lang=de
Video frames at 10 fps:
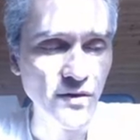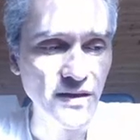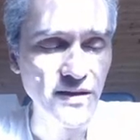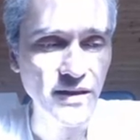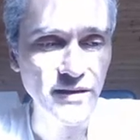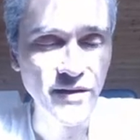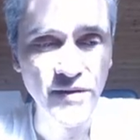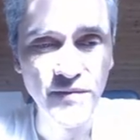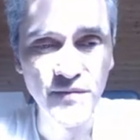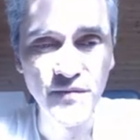du hast halt,
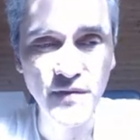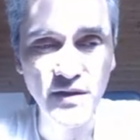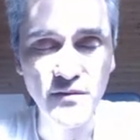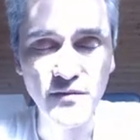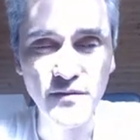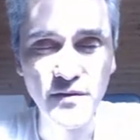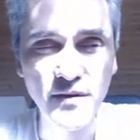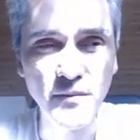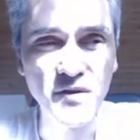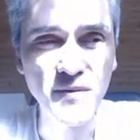also
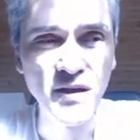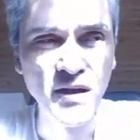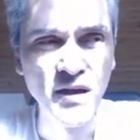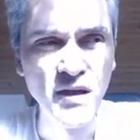ich glaube, es war